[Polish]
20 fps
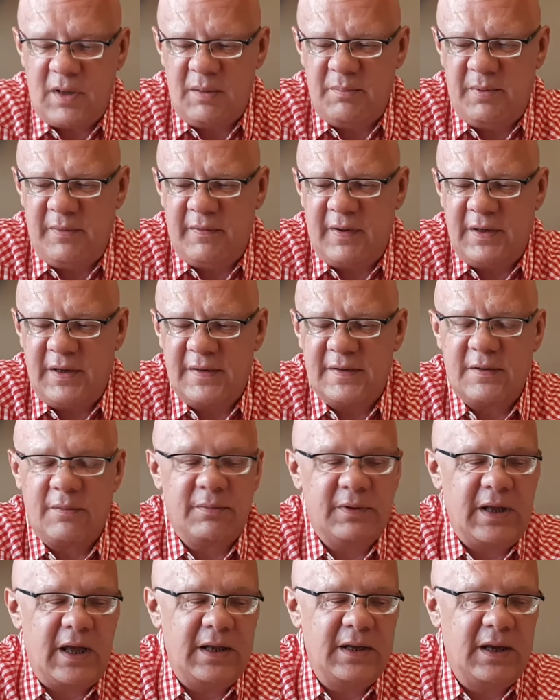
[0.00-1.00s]
Piwa nie
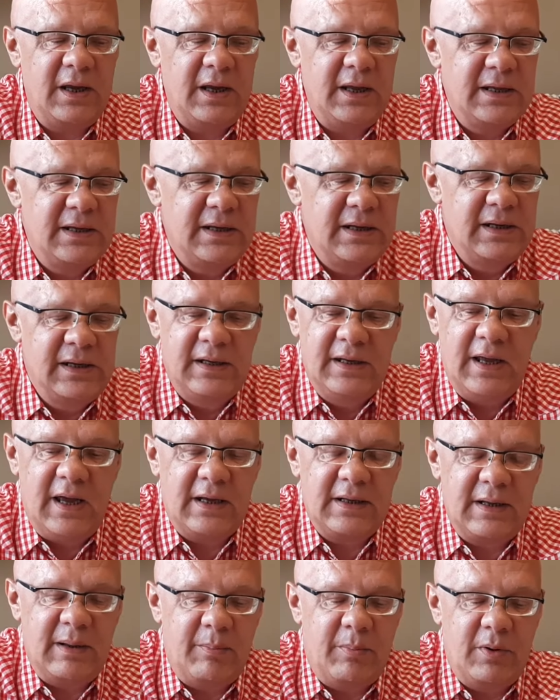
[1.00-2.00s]
są tanie,
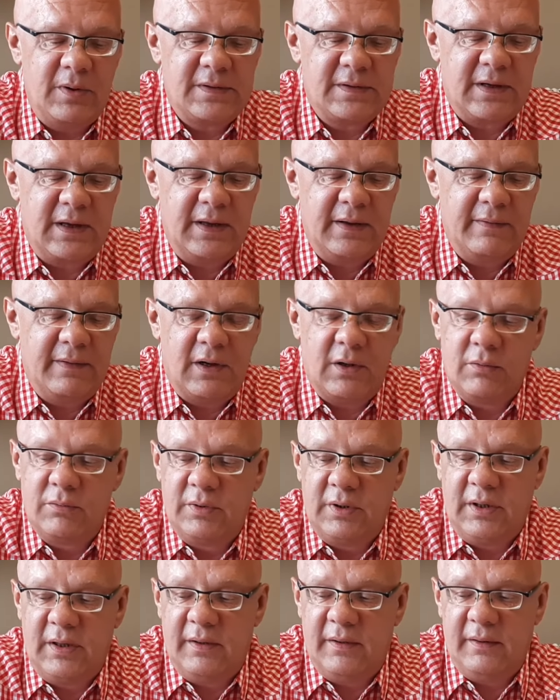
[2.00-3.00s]
jak na polskie
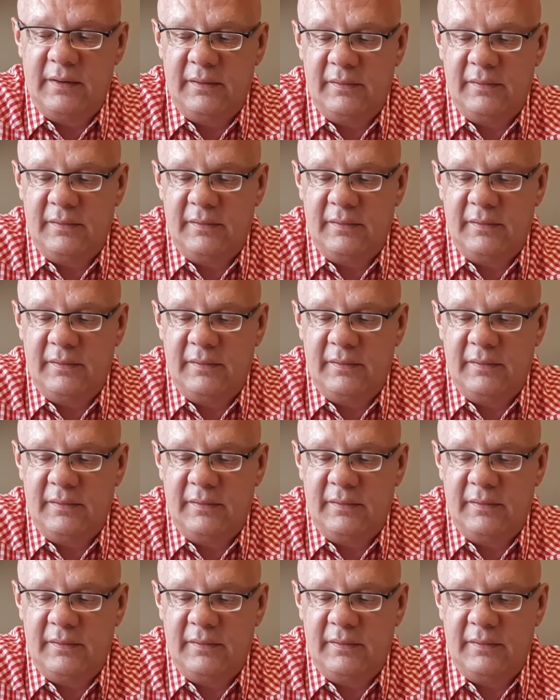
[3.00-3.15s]
warunki,